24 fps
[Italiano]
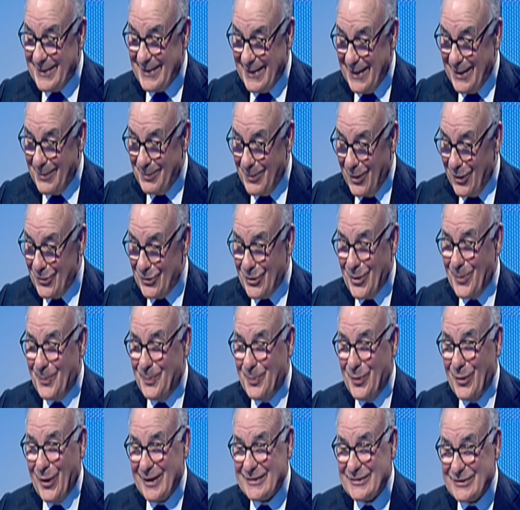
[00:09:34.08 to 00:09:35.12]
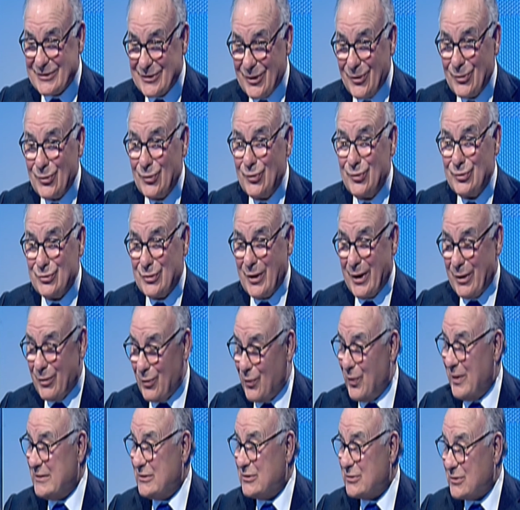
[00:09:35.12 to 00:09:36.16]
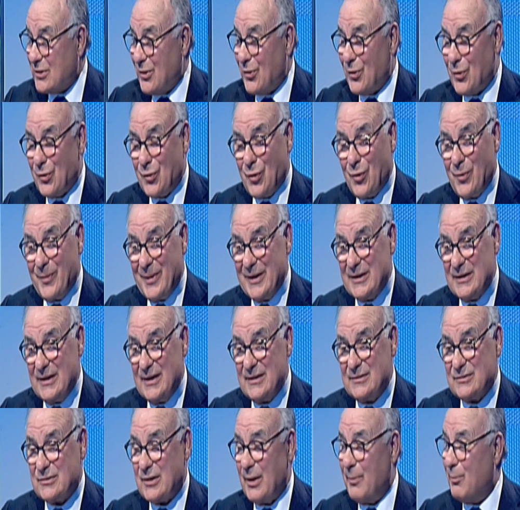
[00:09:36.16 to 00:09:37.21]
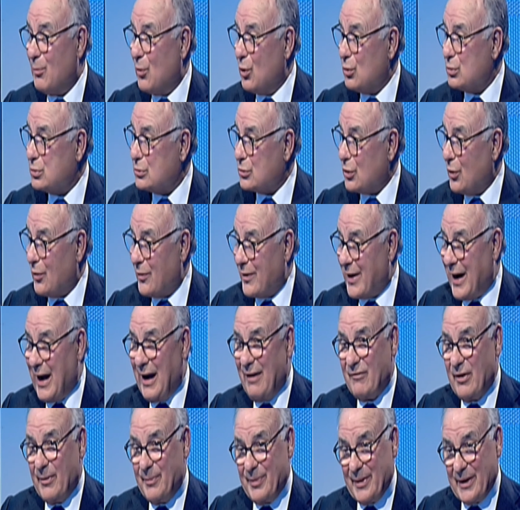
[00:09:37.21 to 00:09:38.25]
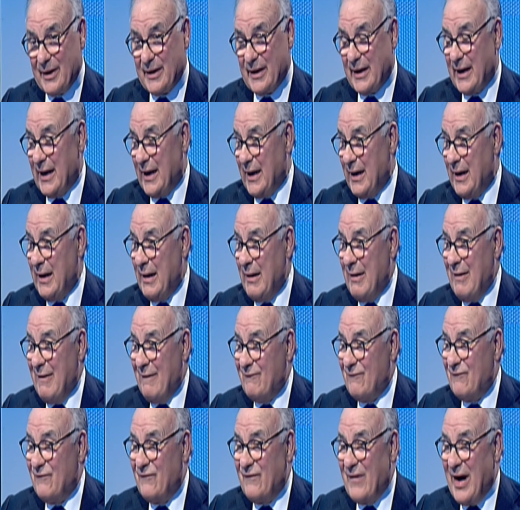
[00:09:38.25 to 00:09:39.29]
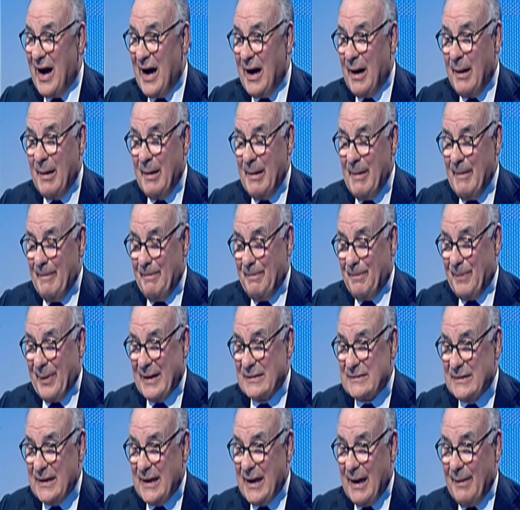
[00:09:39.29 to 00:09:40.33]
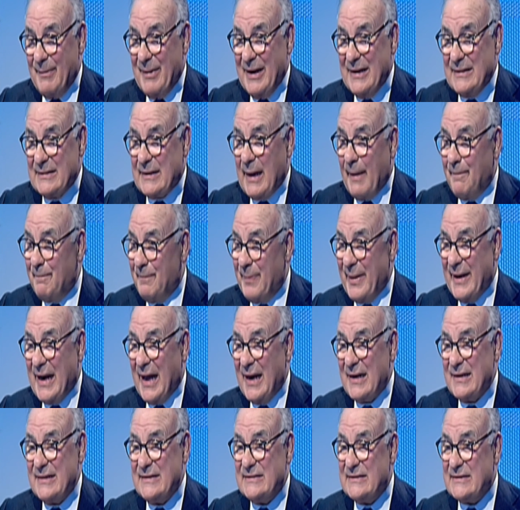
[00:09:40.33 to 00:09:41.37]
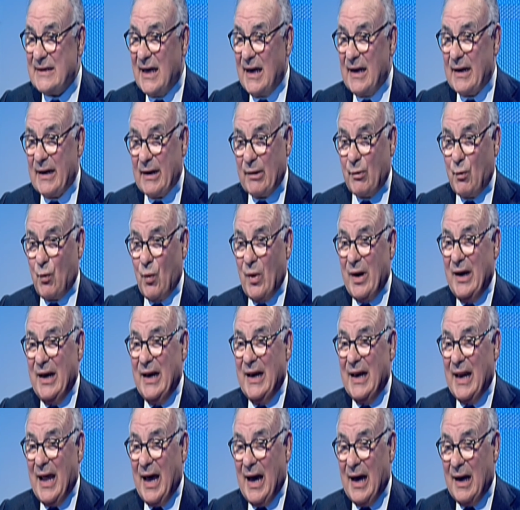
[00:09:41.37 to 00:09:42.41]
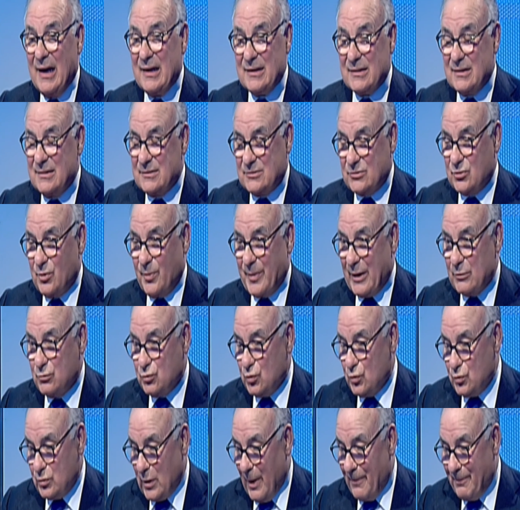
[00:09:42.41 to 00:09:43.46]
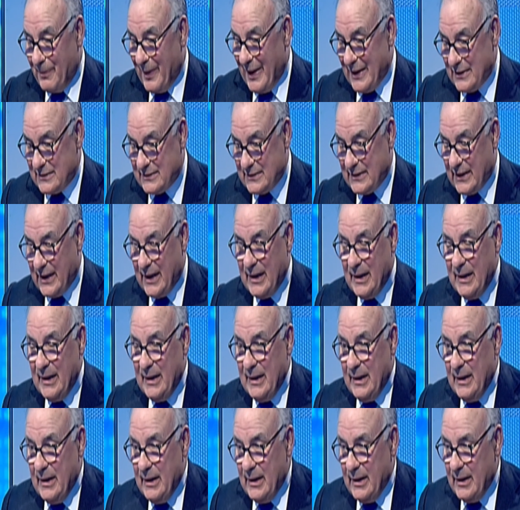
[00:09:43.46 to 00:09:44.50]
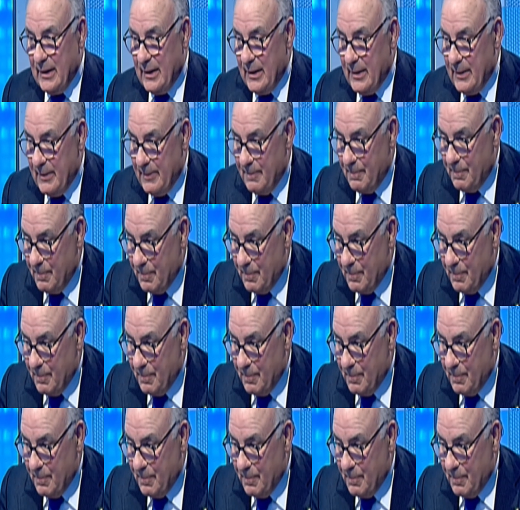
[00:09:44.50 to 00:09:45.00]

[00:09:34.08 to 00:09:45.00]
nel modo più assoluto e questo come detto è molto grave perché va praticamente a penalizzare quella, soprattutto a parte eh,